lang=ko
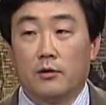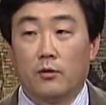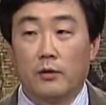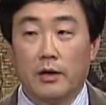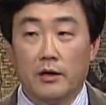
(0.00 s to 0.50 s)

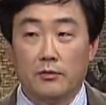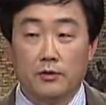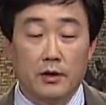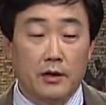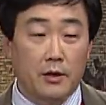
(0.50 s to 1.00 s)
고대
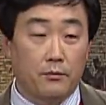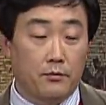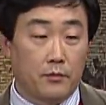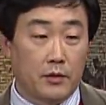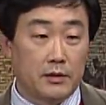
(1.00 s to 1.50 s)
히브리의
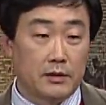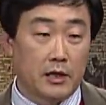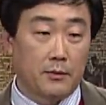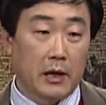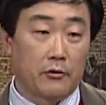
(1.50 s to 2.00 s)

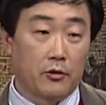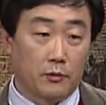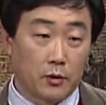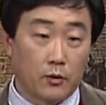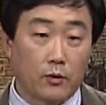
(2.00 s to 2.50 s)
이스라엘의 바로
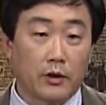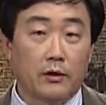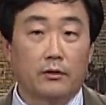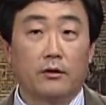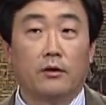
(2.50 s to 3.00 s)
옆
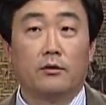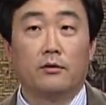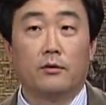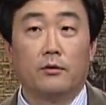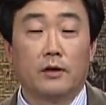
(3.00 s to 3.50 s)
동네였던
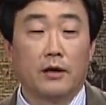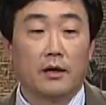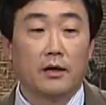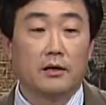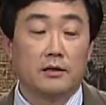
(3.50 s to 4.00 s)

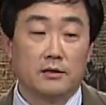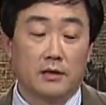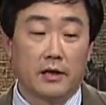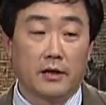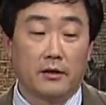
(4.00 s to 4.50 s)
고대
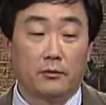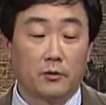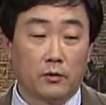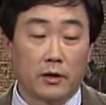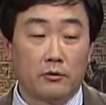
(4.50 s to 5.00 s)
이스라엘의 옆
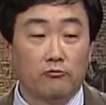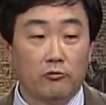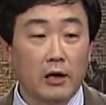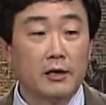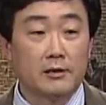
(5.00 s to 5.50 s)
동네
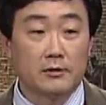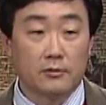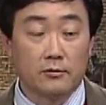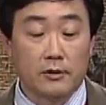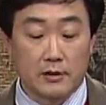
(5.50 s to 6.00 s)

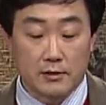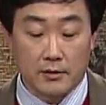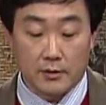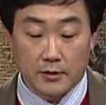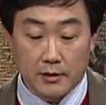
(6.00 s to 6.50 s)
우가리에서도
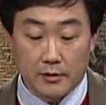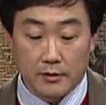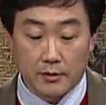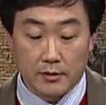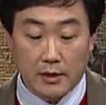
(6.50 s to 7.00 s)
그랬어요. 예를
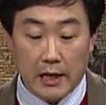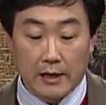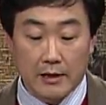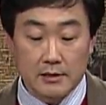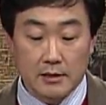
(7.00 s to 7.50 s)
들어서
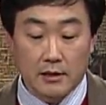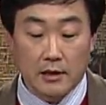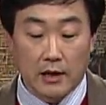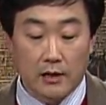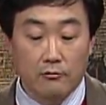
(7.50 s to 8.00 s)
강의 신이
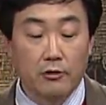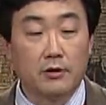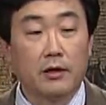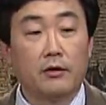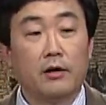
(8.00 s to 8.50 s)

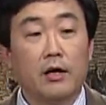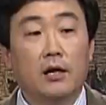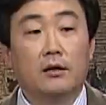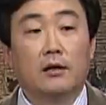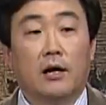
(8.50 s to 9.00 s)
나하루인데요.
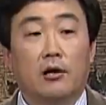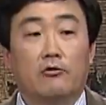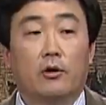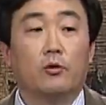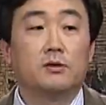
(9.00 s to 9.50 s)

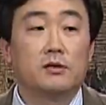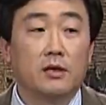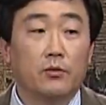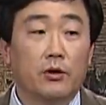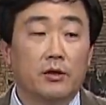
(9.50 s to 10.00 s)
나하루의
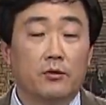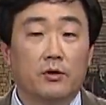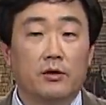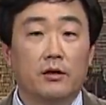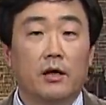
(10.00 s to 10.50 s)
호칭이
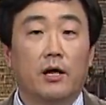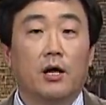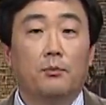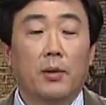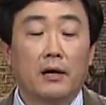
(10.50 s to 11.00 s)
뭐였냐면은
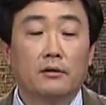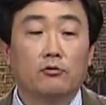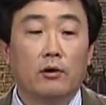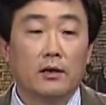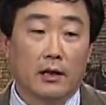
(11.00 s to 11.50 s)

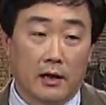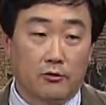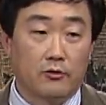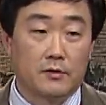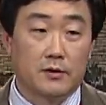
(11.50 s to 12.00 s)
판관
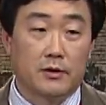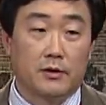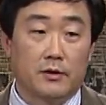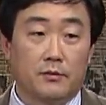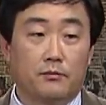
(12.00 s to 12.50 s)
나하루였어요.
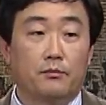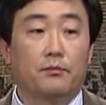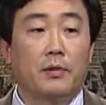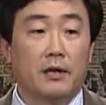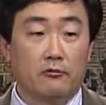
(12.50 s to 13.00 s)

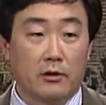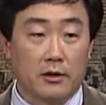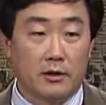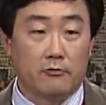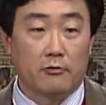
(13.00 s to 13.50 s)

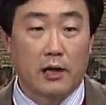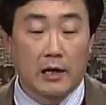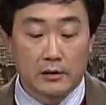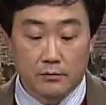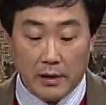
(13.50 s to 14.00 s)
판관이라고.
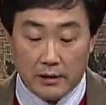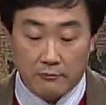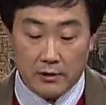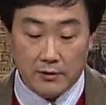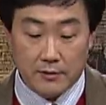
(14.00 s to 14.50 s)
강은
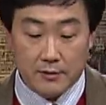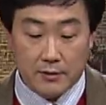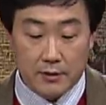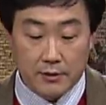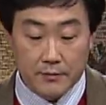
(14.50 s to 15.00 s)

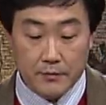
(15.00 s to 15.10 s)
판관이었어요.